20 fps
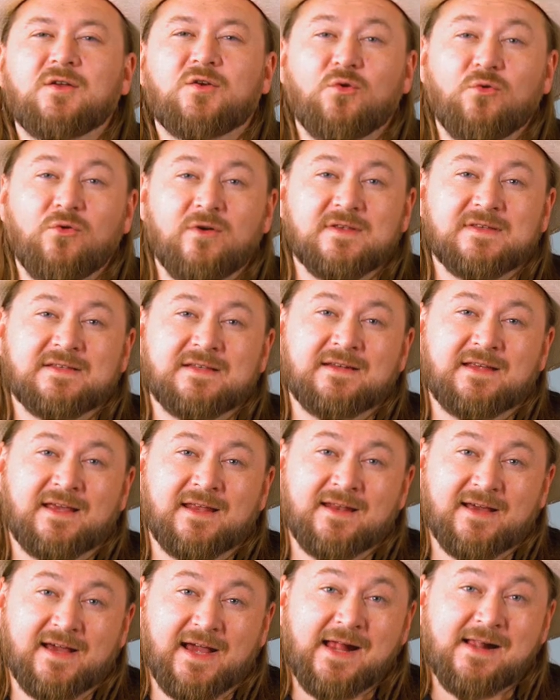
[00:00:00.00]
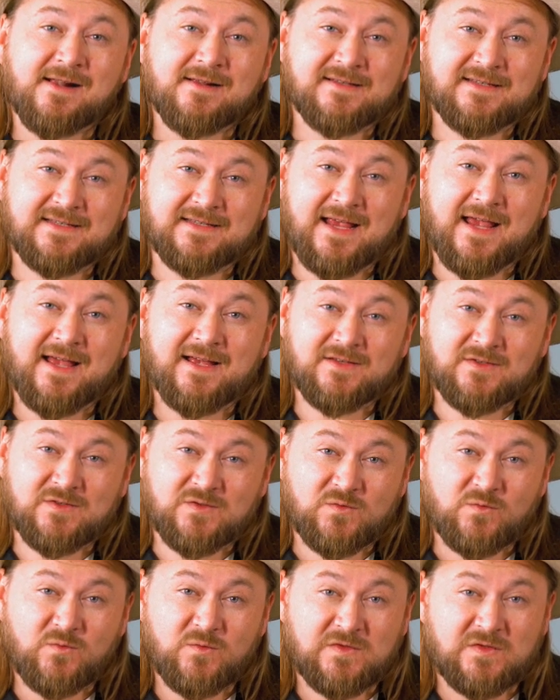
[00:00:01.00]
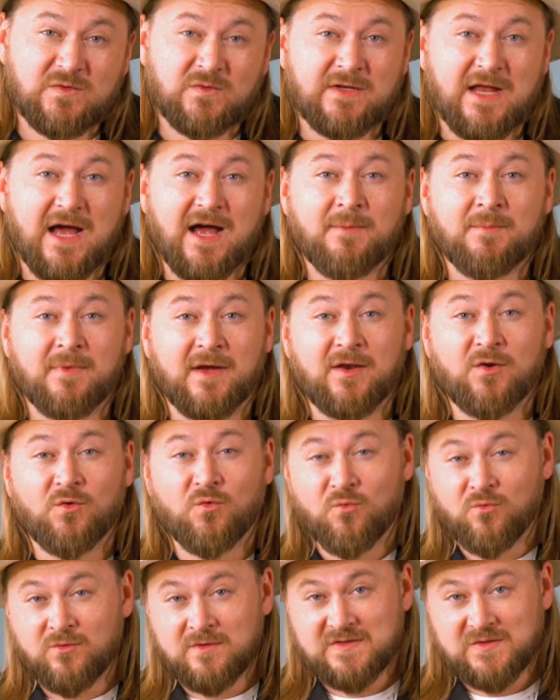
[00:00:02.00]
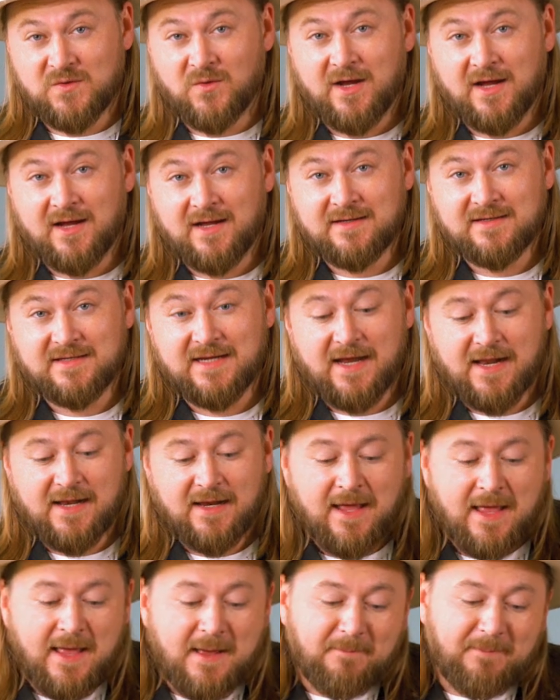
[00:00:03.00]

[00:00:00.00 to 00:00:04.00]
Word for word: Liköre sind generell sehr süß und haben einen hohen Zuckeranteil.